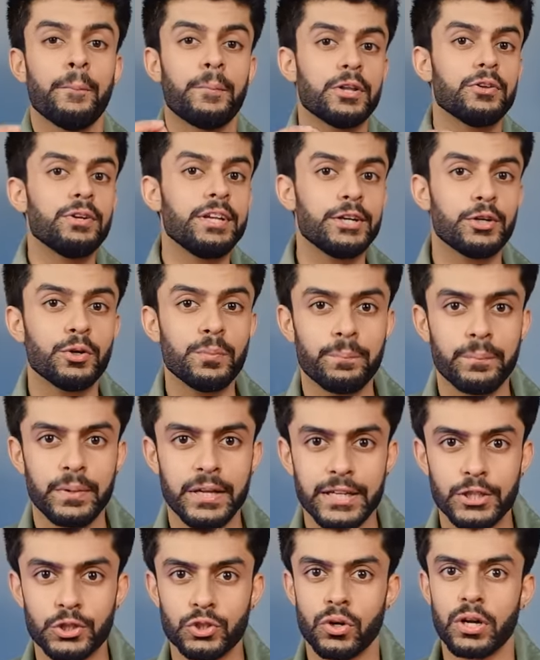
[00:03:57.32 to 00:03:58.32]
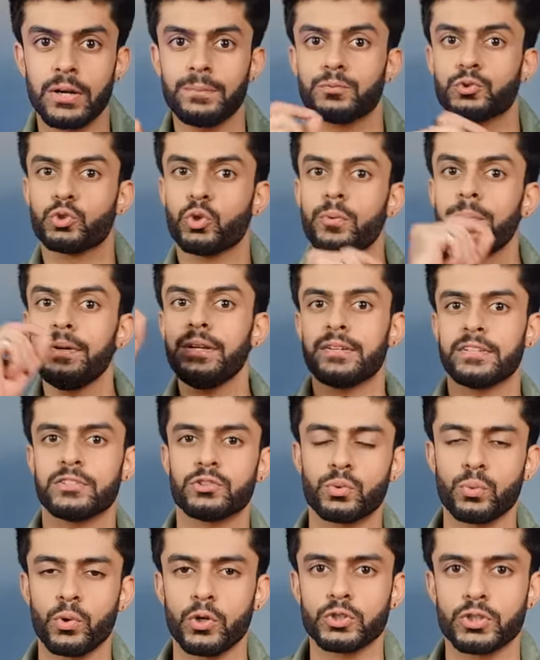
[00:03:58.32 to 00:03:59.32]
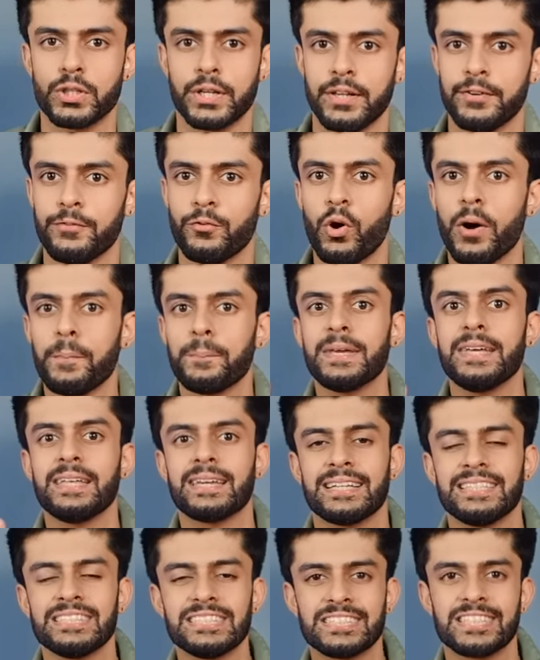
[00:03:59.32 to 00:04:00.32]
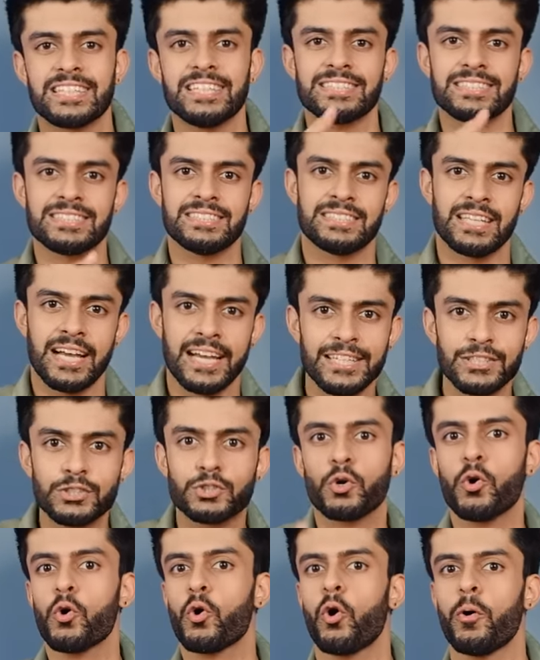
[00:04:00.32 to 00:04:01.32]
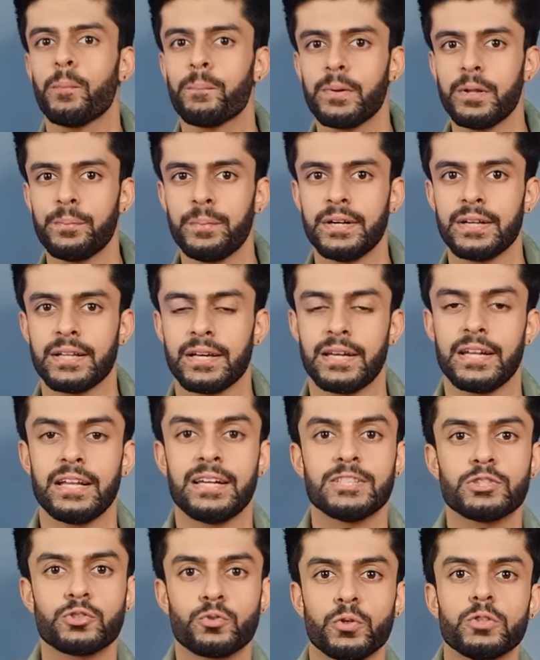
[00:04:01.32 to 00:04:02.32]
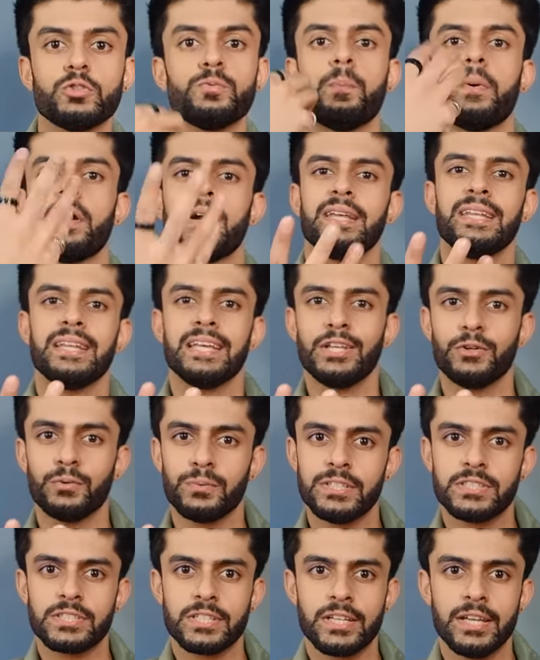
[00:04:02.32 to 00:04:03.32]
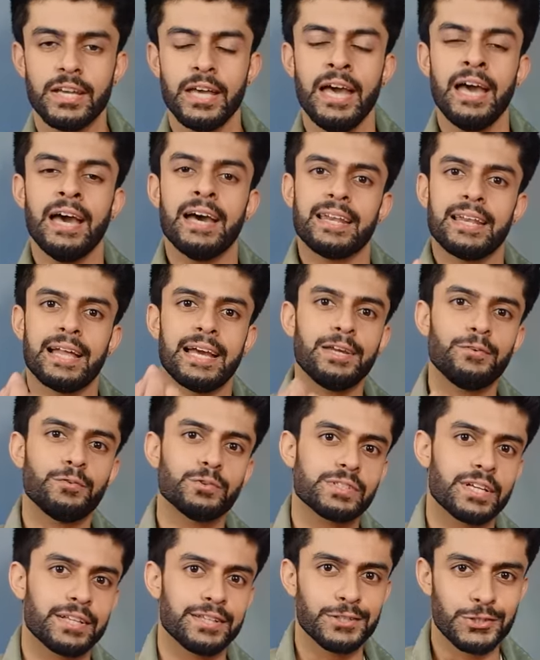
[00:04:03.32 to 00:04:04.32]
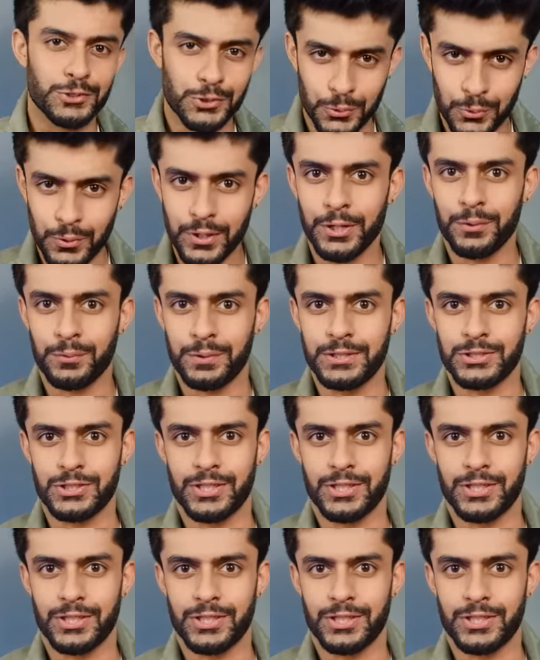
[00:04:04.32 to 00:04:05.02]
बट यू नीड टू मेक श्योर आप जो भी रिस्ट वॉच ले वो आपके रिस्ट के साइज़ को कॉम्प्लीमेंट करे रिस्ट वॉच बड़ी नहीं होनी चाहिए ना ही वो ज़्यादा छोटी होनी